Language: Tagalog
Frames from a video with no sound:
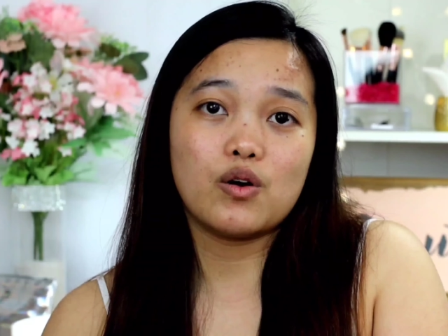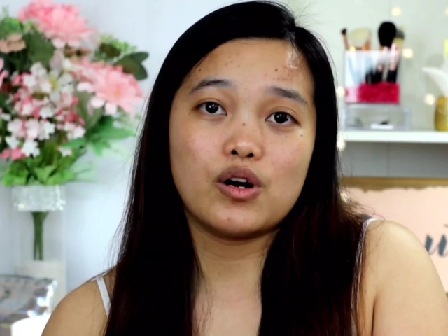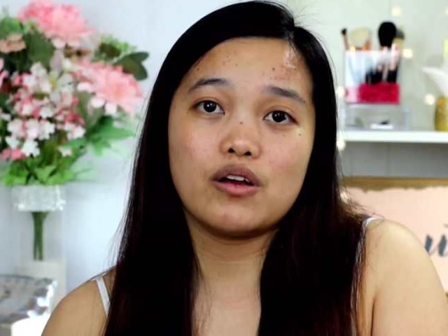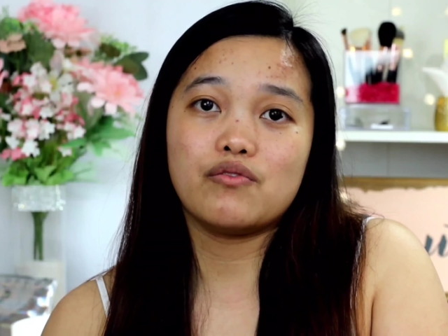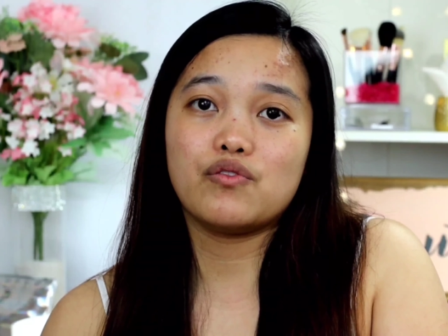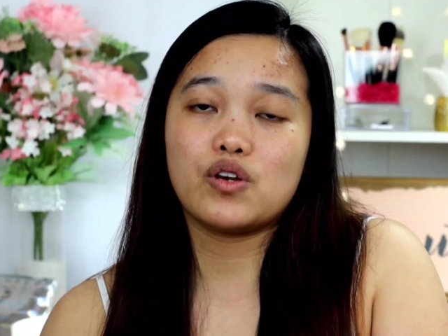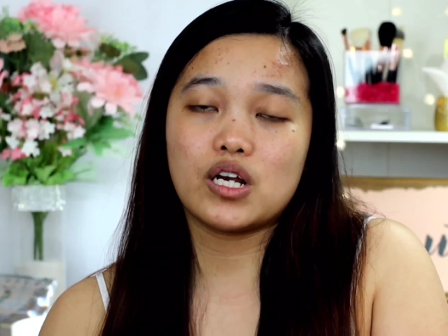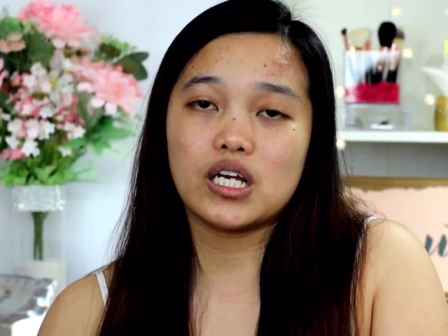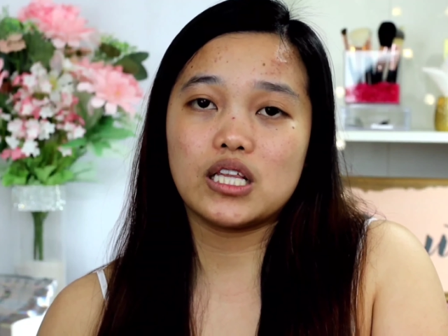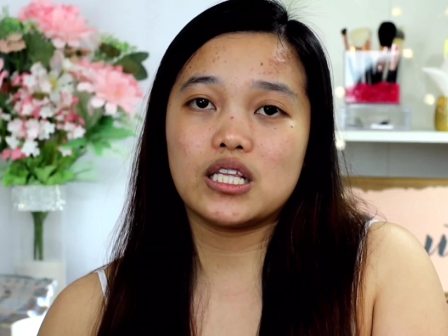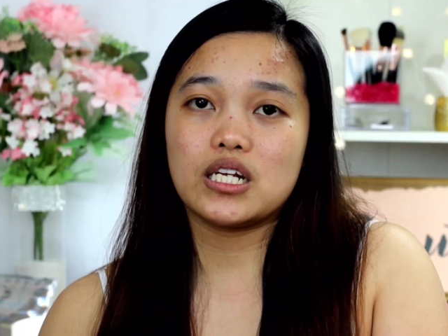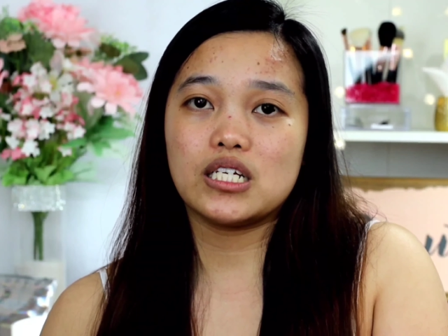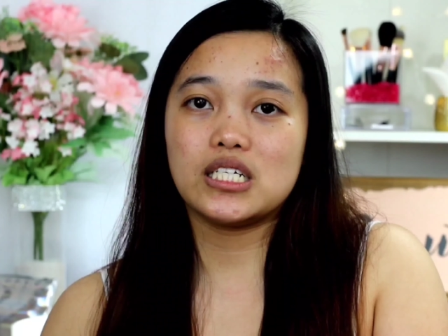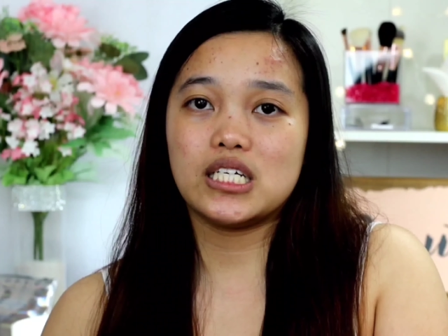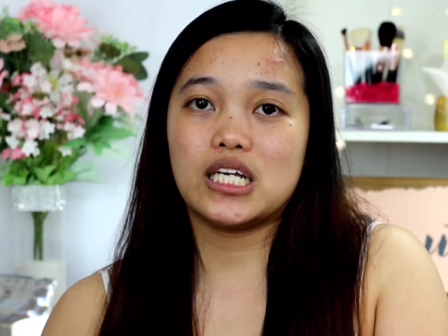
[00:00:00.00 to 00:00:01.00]
Or if you're
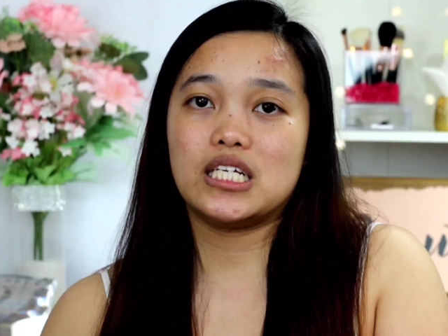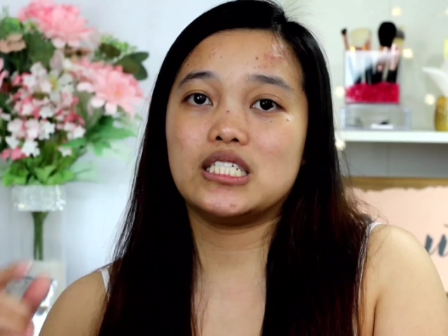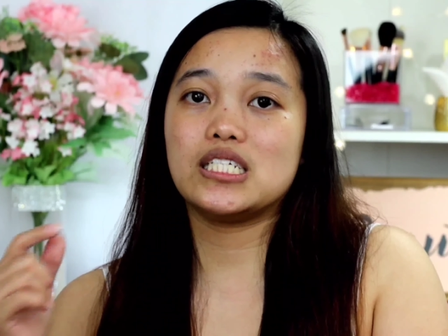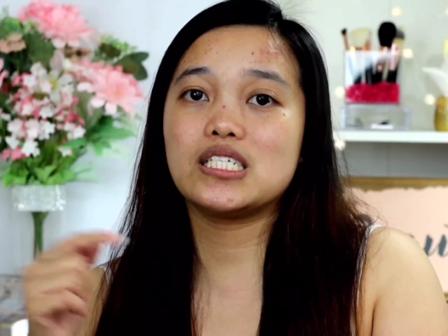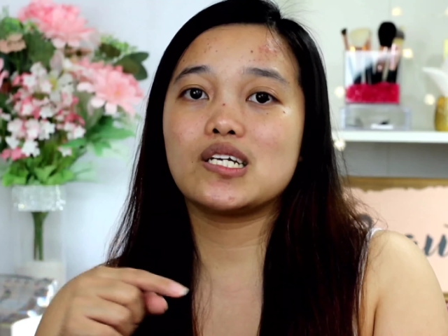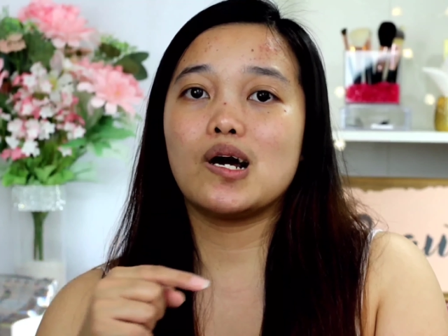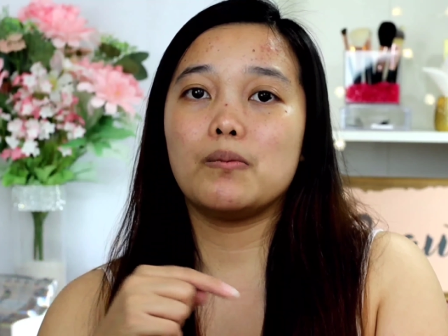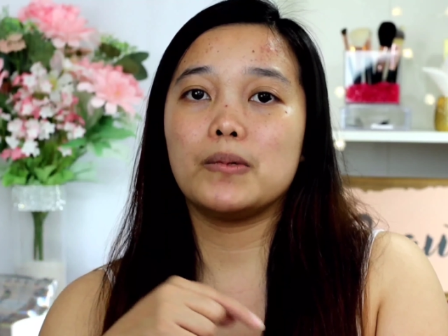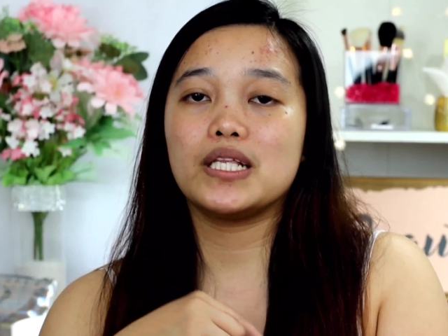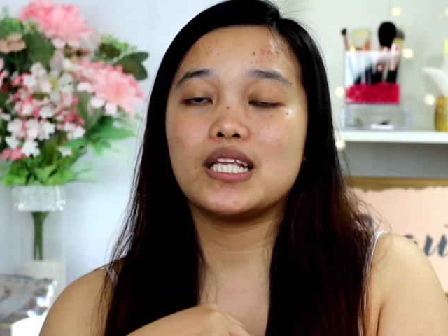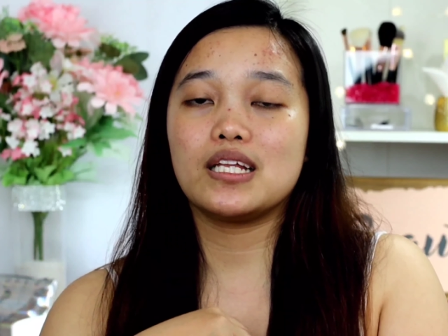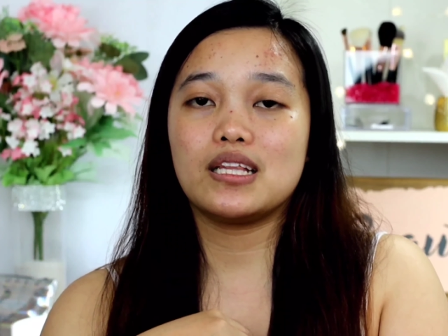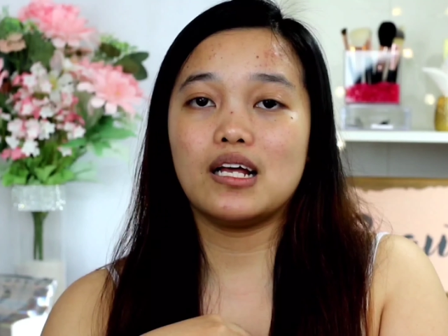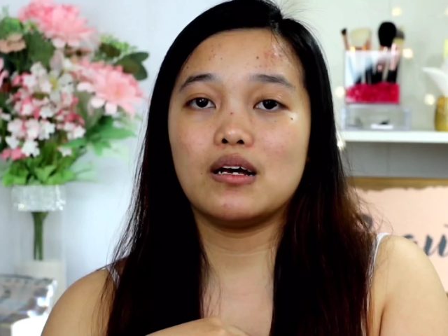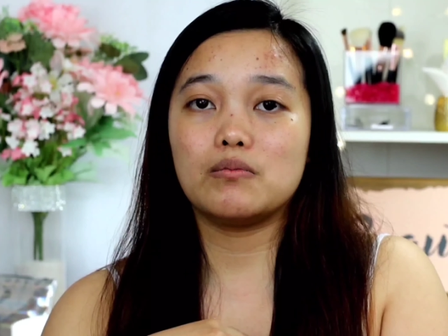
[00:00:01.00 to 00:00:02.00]
interested, just
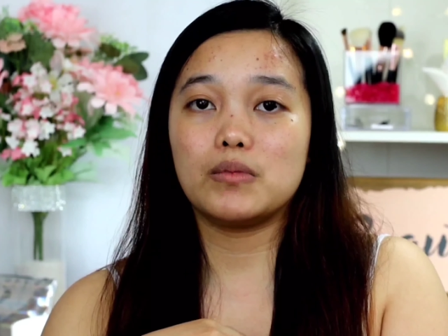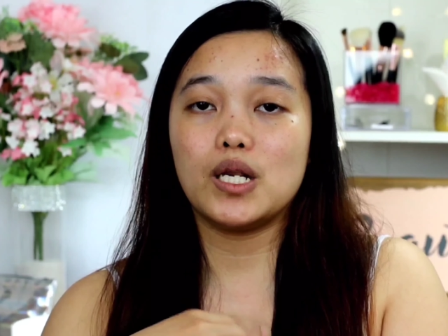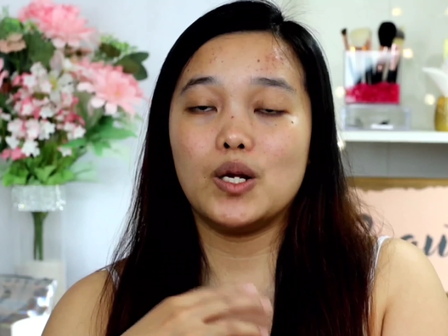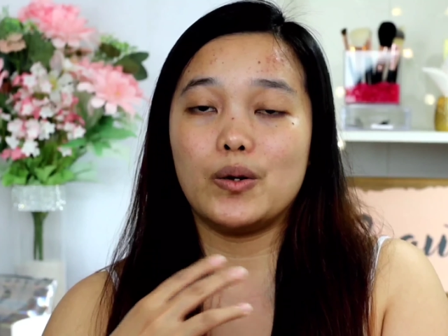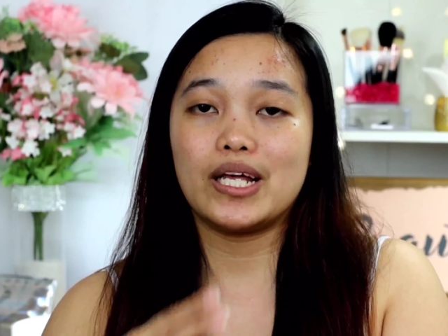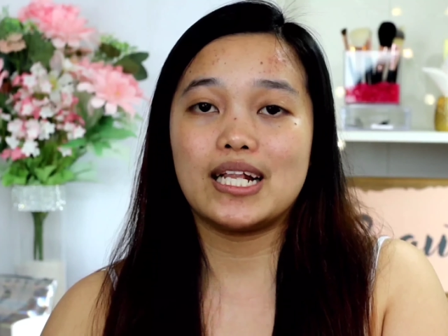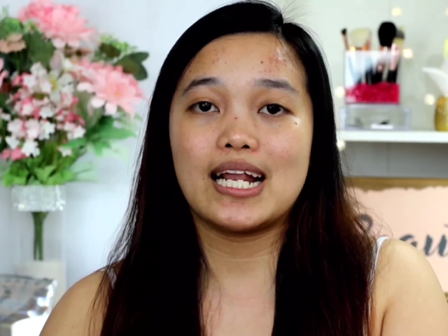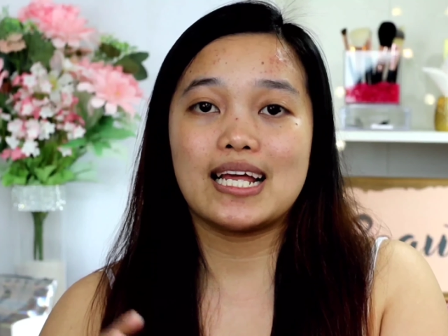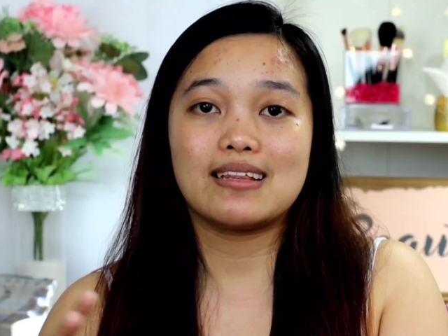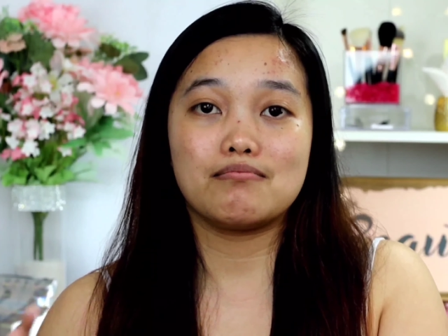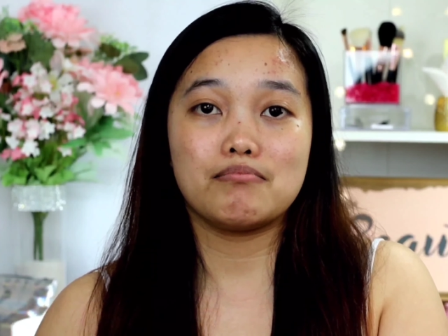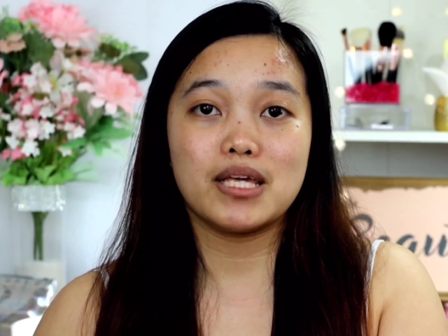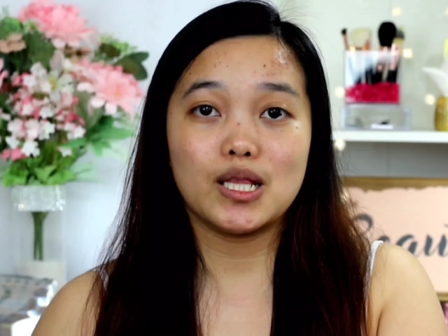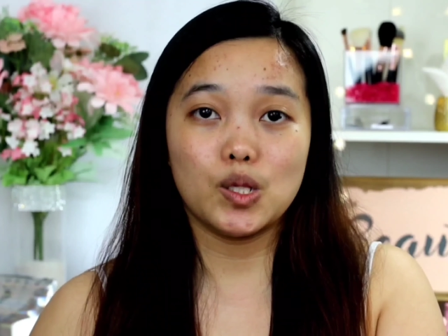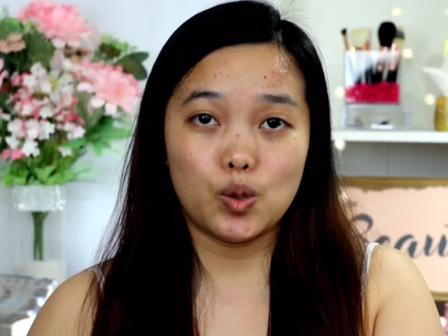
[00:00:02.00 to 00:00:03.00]
comment it down below and
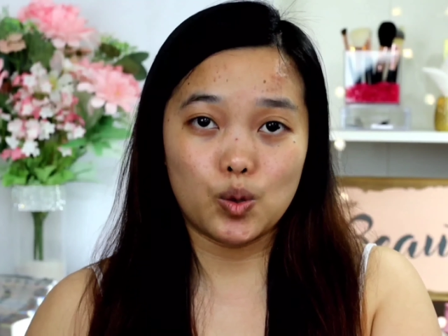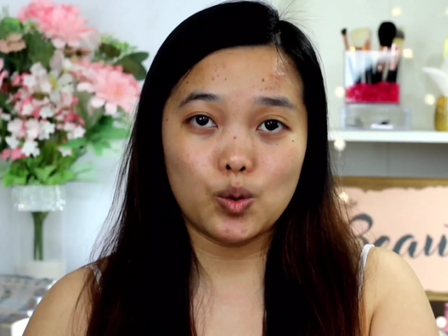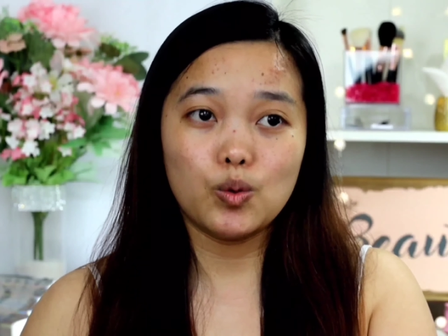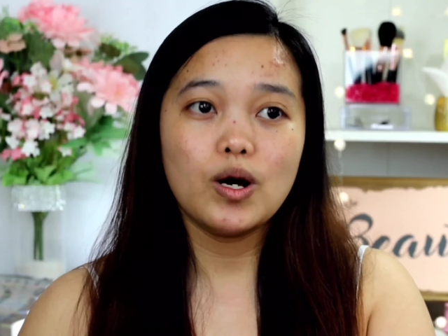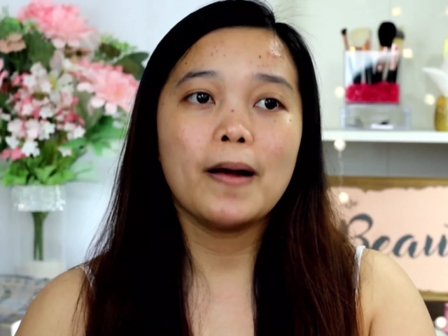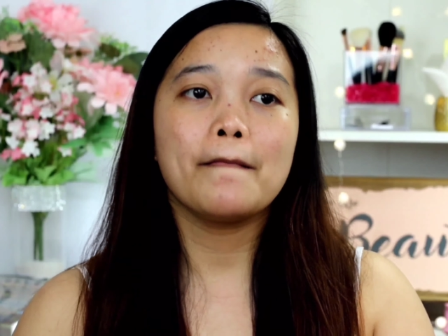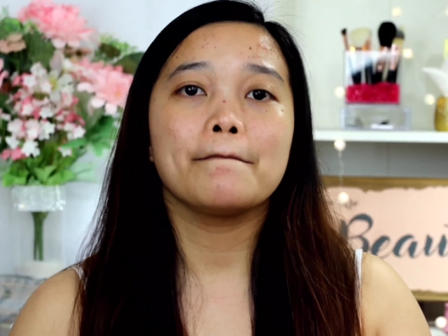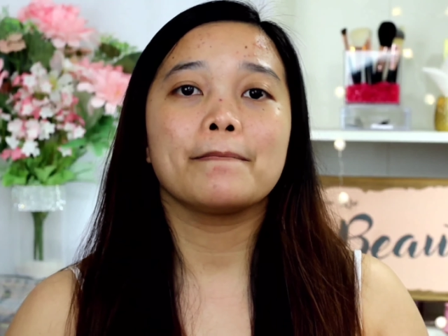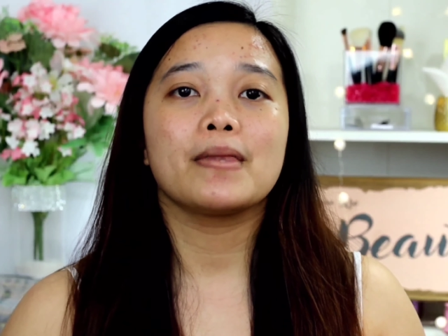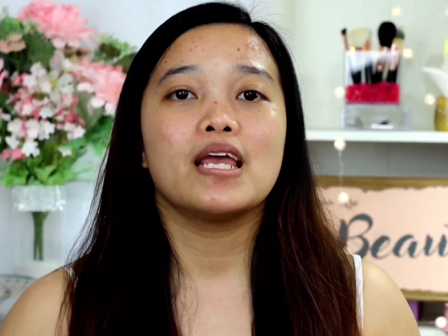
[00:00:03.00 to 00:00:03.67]
let me know.